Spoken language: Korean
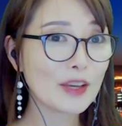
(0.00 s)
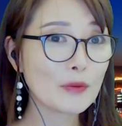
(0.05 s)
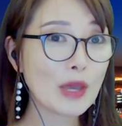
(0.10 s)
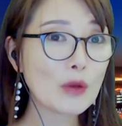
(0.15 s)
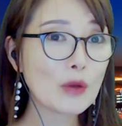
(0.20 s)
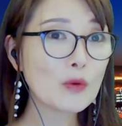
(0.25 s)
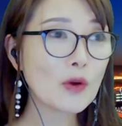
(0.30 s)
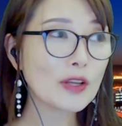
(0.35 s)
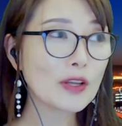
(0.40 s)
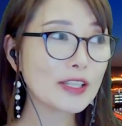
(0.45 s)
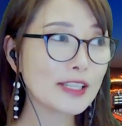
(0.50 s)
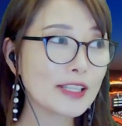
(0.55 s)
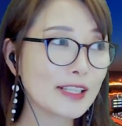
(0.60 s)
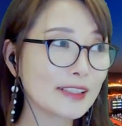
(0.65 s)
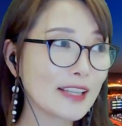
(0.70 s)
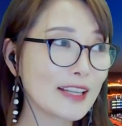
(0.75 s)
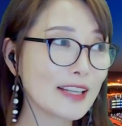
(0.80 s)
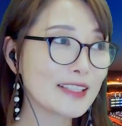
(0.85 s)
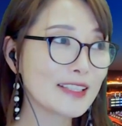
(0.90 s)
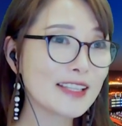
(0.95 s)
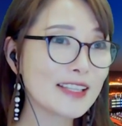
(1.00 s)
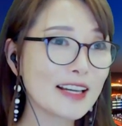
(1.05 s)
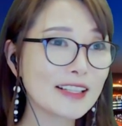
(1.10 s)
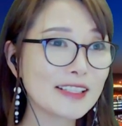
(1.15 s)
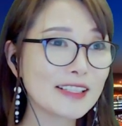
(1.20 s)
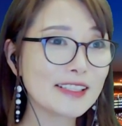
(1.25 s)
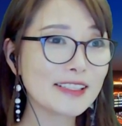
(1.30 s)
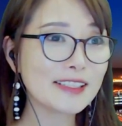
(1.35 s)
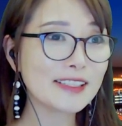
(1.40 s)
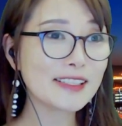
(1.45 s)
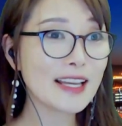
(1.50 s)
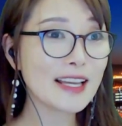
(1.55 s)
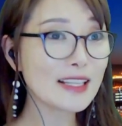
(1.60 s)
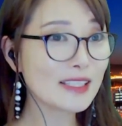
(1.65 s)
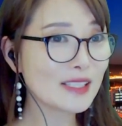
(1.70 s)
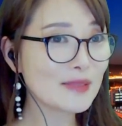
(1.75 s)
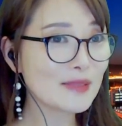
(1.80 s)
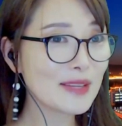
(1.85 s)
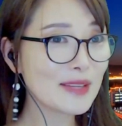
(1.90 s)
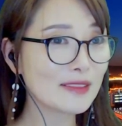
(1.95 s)
외국어는 일단 시작을
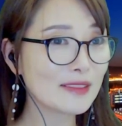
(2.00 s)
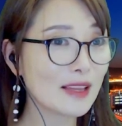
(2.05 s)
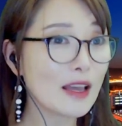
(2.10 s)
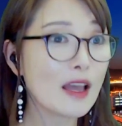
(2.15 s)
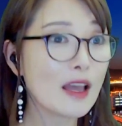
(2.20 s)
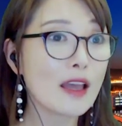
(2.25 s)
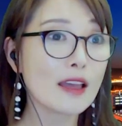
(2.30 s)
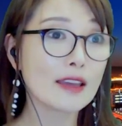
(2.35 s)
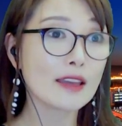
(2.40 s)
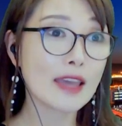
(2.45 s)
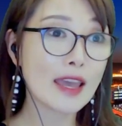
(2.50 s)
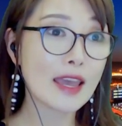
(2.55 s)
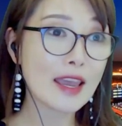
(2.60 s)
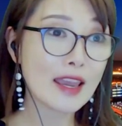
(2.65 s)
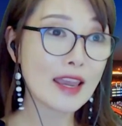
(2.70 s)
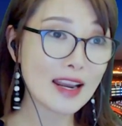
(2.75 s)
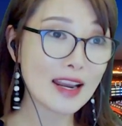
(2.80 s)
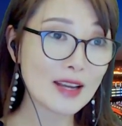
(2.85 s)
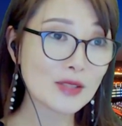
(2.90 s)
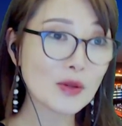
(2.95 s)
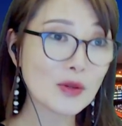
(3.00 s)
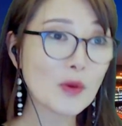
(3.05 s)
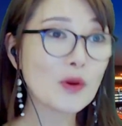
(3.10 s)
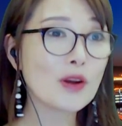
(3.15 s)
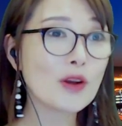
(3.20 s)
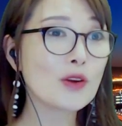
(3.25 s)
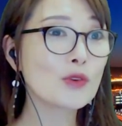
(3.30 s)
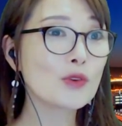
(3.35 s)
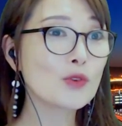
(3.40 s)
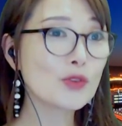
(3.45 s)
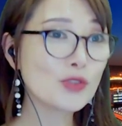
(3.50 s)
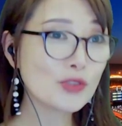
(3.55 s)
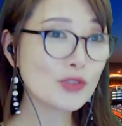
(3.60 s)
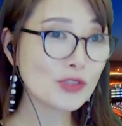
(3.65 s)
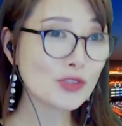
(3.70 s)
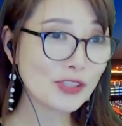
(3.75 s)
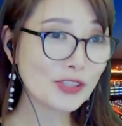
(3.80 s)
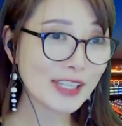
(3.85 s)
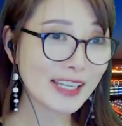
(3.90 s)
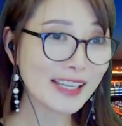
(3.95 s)
했으면 계속
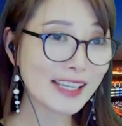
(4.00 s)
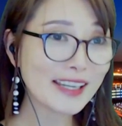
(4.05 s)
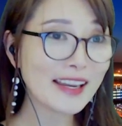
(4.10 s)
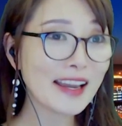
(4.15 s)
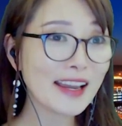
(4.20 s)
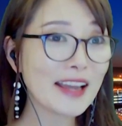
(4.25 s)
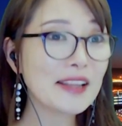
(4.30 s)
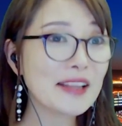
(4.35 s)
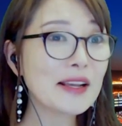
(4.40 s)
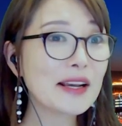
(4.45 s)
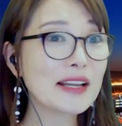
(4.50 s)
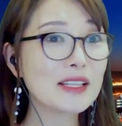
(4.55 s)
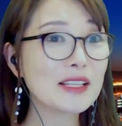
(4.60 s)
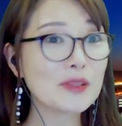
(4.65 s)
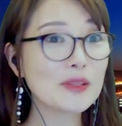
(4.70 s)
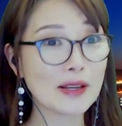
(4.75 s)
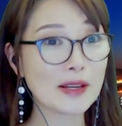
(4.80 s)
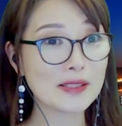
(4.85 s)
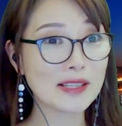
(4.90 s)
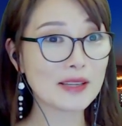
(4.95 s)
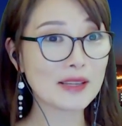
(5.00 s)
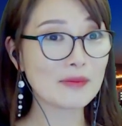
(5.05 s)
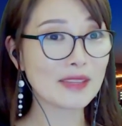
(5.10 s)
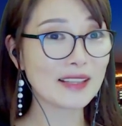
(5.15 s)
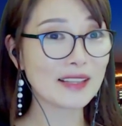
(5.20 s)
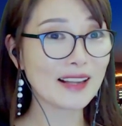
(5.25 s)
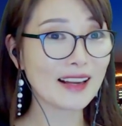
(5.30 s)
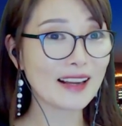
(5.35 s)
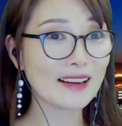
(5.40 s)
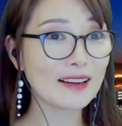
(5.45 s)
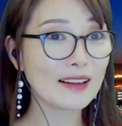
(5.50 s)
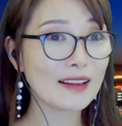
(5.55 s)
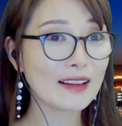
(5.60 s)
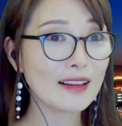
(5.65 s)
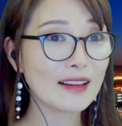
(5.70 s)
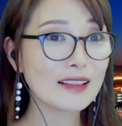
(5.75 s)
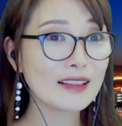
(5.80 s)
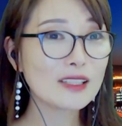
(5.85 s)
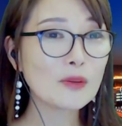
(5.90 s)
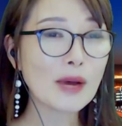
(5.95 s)
꾸준히 해나가는 과정입니다.
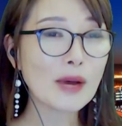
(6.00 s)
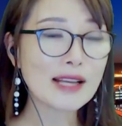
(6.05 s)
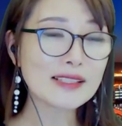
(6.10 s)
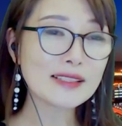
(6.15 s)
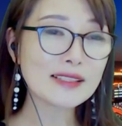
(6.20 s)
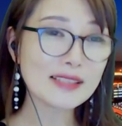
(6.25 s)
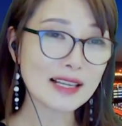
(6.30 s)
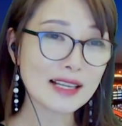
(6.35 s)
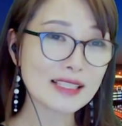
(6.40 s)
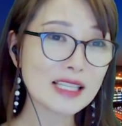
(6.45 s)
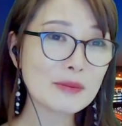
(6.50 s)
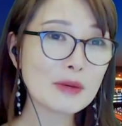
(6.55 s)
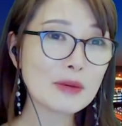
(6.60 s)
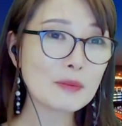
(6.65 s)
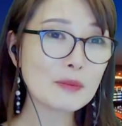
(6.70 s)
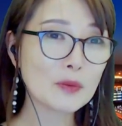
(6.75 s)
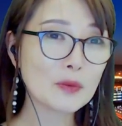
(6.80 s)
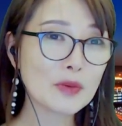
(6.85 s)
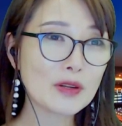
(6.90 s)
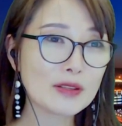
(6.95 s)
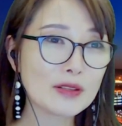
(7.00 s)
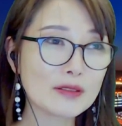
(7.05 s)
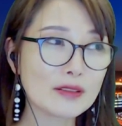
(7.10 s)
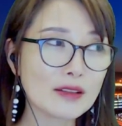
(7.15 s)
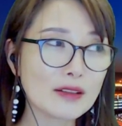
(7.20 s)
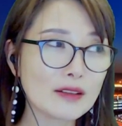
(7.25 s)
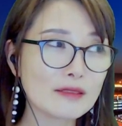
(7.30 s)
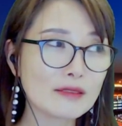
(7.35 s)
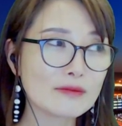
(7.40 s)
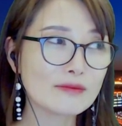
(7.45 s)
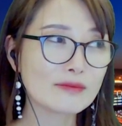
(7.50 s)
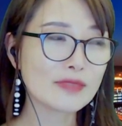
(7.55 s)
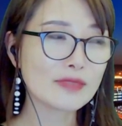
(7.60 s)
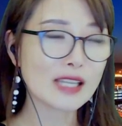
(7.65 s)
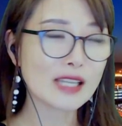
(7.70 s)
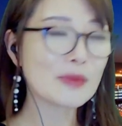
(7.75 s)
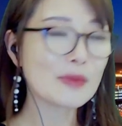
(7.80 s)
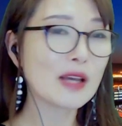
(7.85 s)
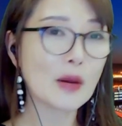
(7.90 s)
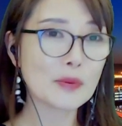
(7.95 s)
그 과정 자체만 보면
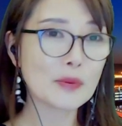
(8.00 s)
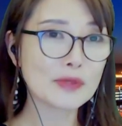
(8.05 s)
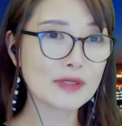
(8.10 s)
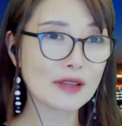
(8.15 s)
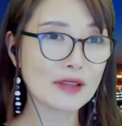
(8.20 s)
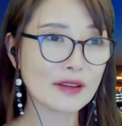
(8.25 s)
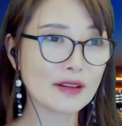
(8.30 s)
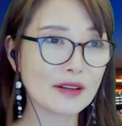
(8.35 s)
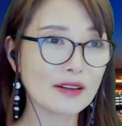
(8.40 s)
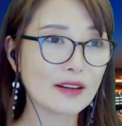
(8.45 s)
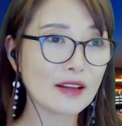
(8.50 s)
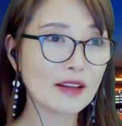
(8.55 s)
재미가 없어요.